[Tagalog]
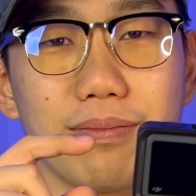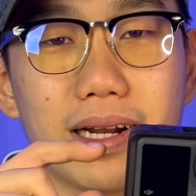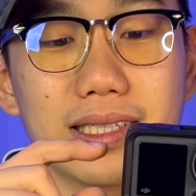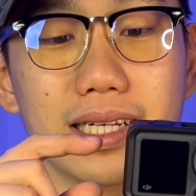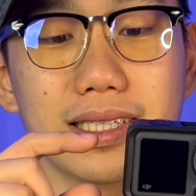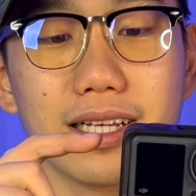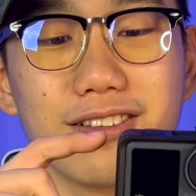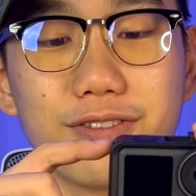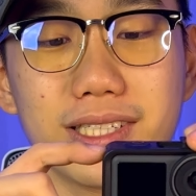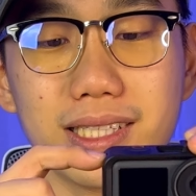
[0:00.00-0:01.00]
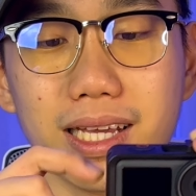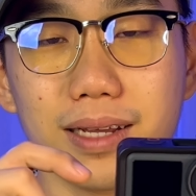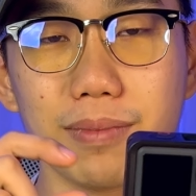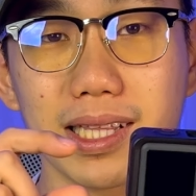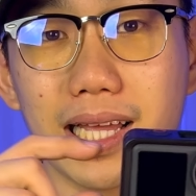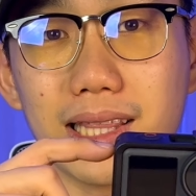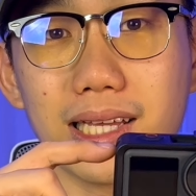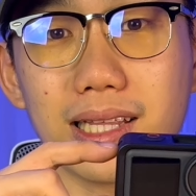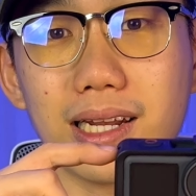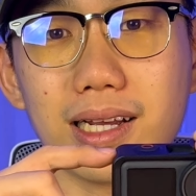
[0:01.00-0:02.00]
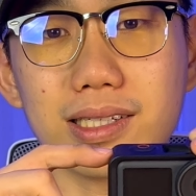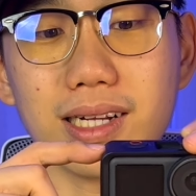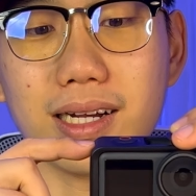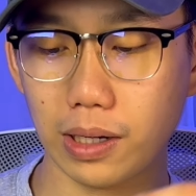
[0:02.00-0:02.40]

Para sa selfie stick, magnetic talaga siya.